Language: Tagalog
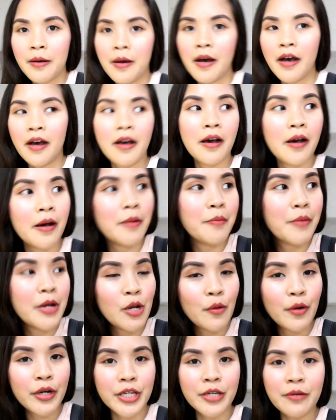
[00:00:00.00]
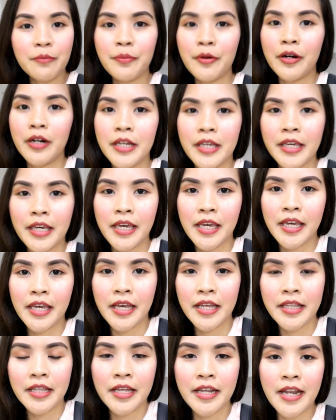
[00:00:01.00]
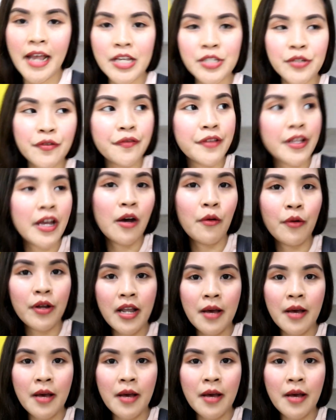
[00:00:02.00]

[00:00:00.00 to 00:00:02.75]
uh, maluwag yung parking and then as of now,